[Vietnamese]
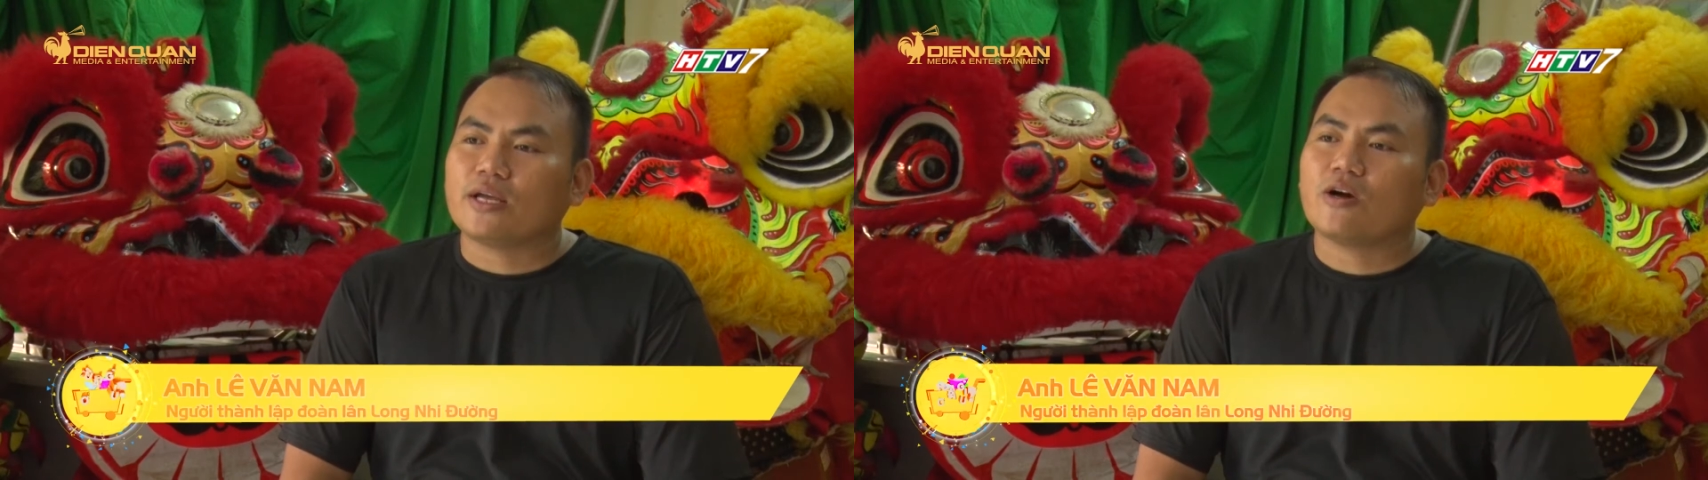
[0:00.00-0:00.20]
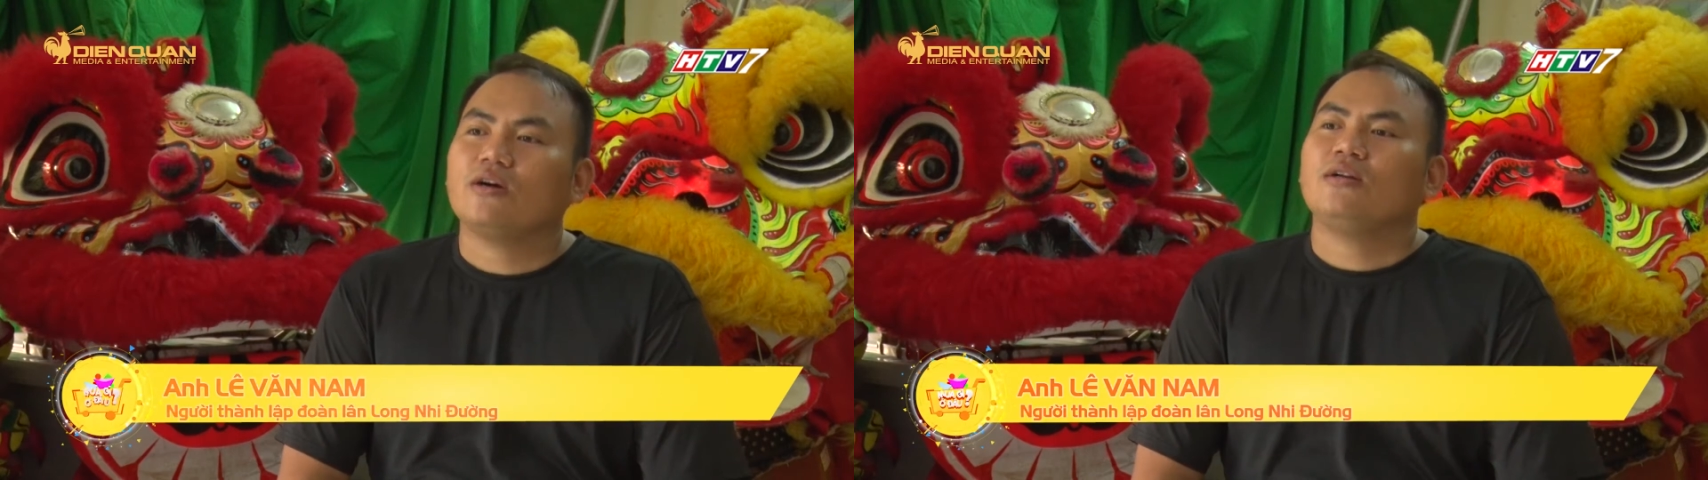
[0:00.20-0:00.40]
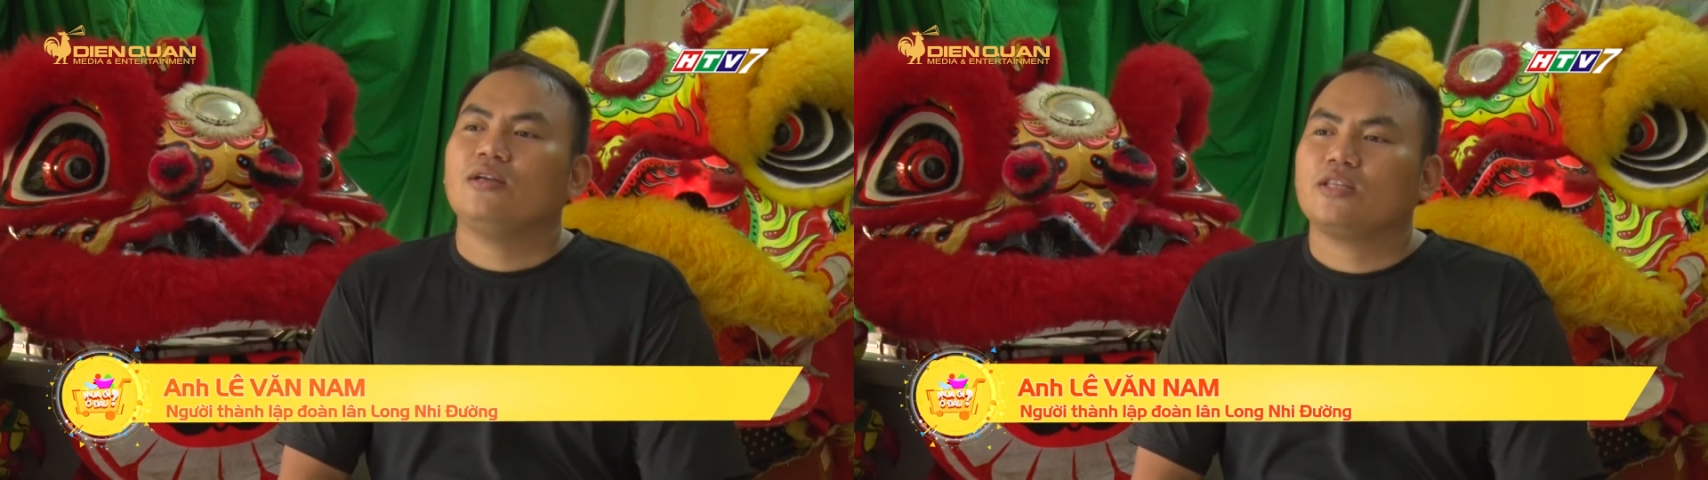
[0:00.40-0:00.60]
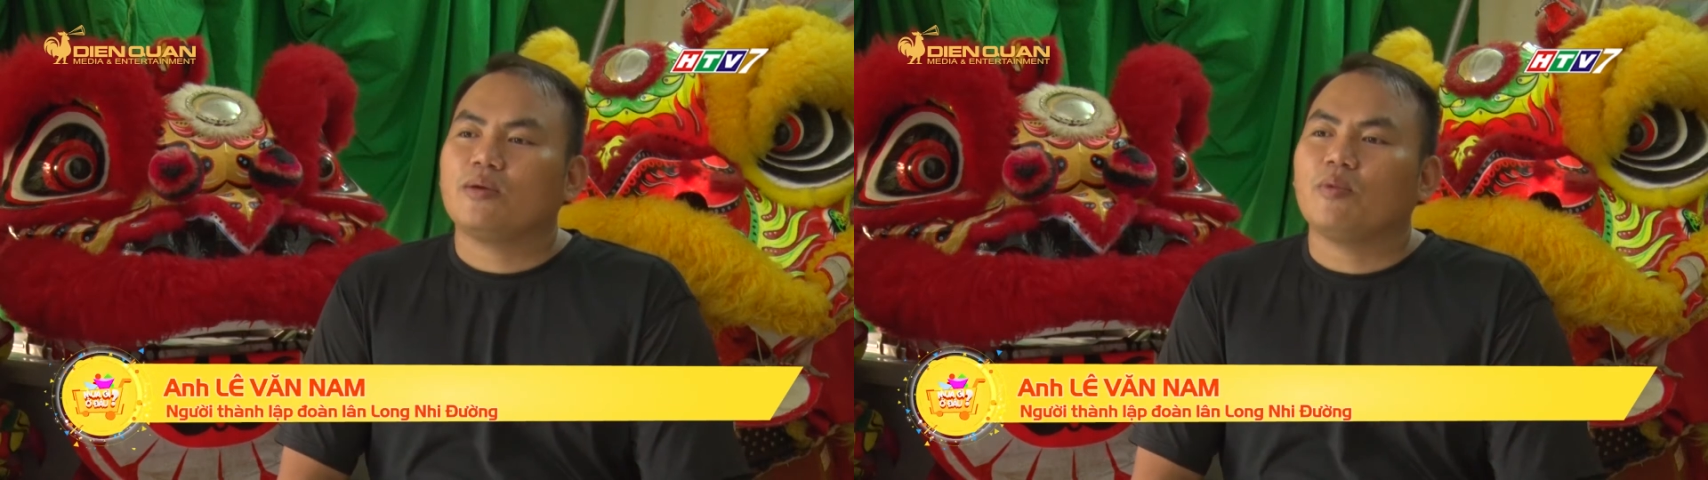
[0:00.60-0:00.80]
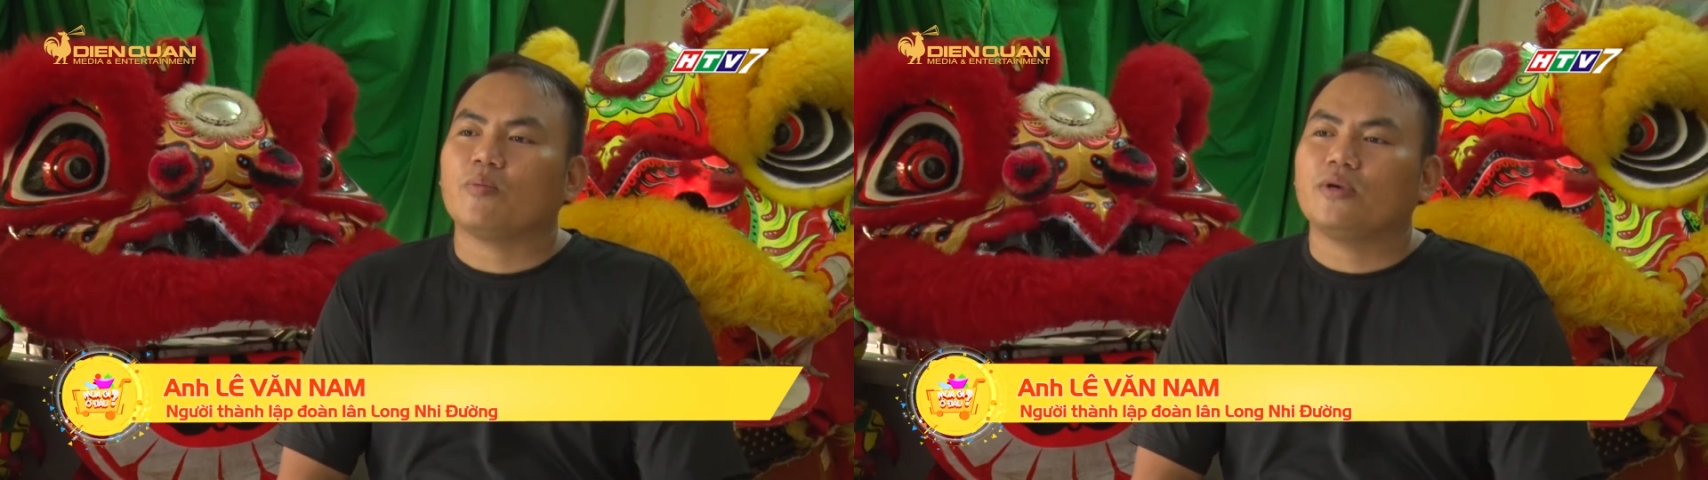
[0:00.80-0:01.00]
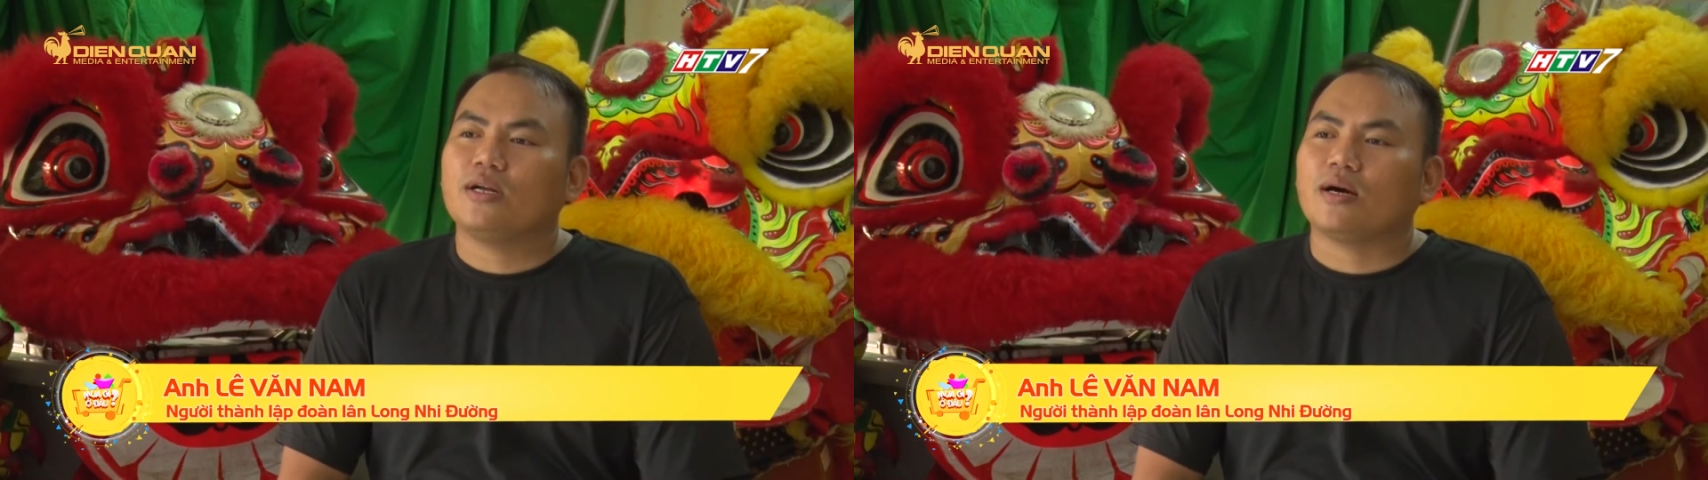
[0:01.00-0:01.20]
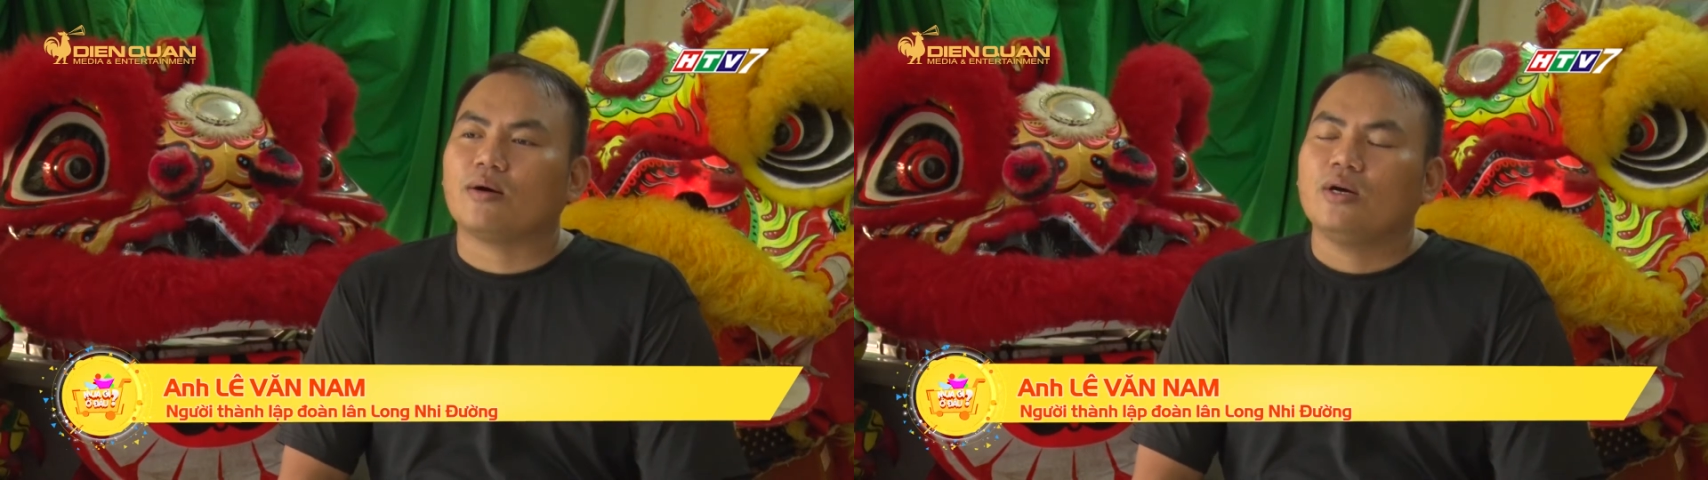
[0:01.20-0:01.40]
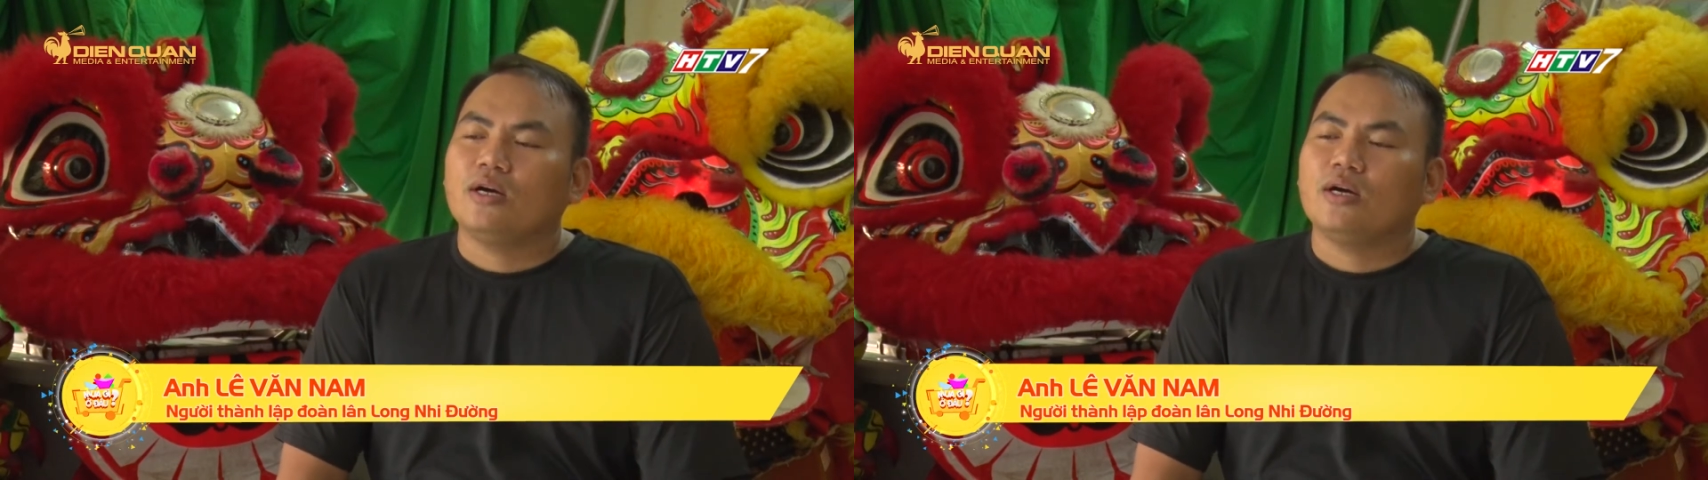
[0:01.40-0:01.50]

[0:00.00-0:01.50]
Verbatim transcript: chỉ có những tiết mục như là